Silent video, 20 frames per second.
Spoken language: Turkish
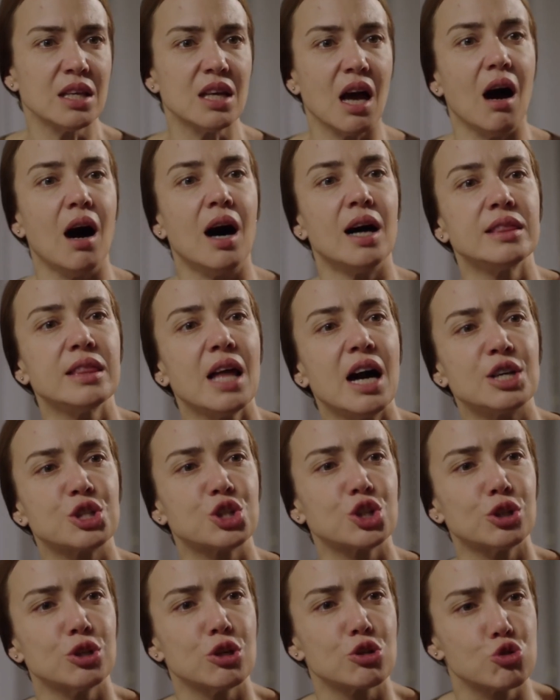Ya Allah
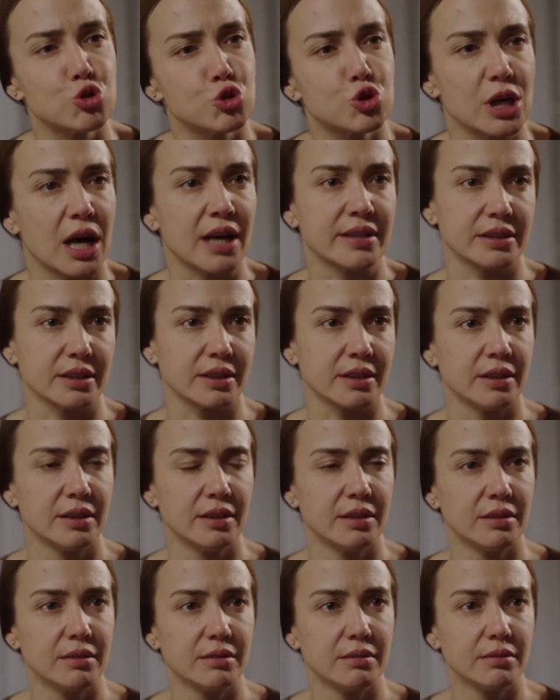aşkına sus artık.
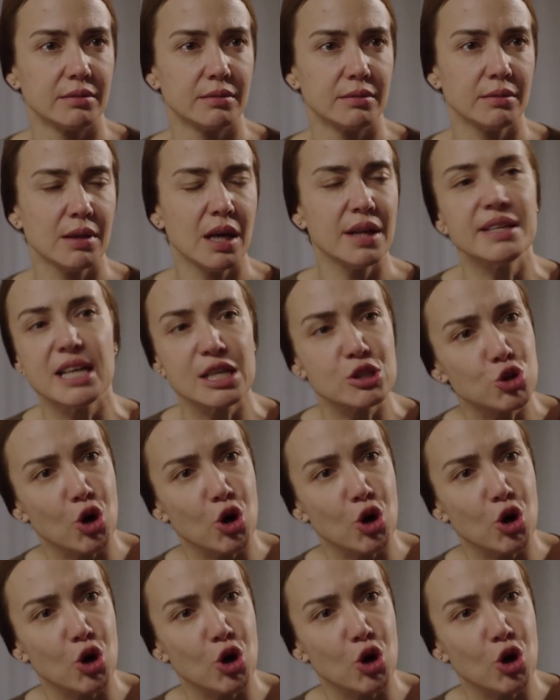Ne